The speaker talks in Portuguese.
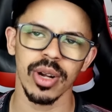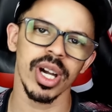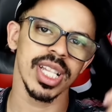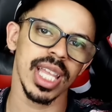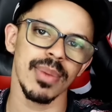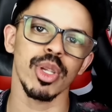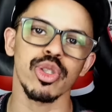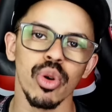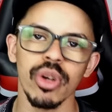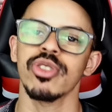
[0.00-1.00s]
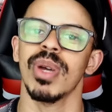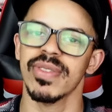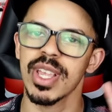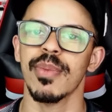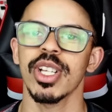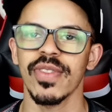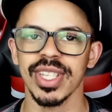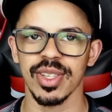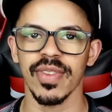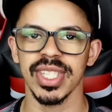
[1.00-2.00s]
Agora tem amistoso, mas você pode
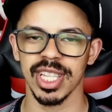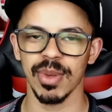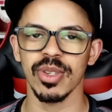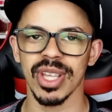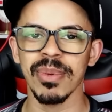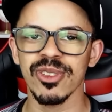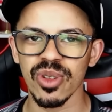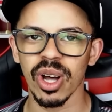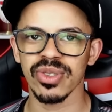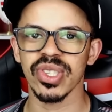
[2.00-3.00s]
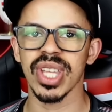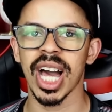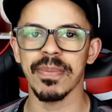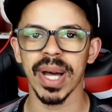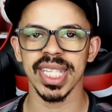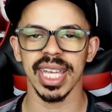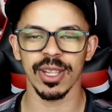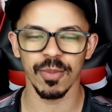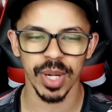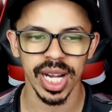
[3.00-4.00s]
fazer só fazer também nos amistosos, tá,
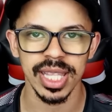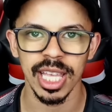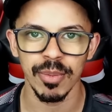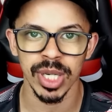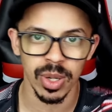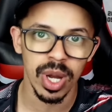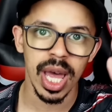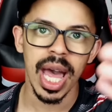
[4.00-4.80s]
rapaziada? Não perca tempo não.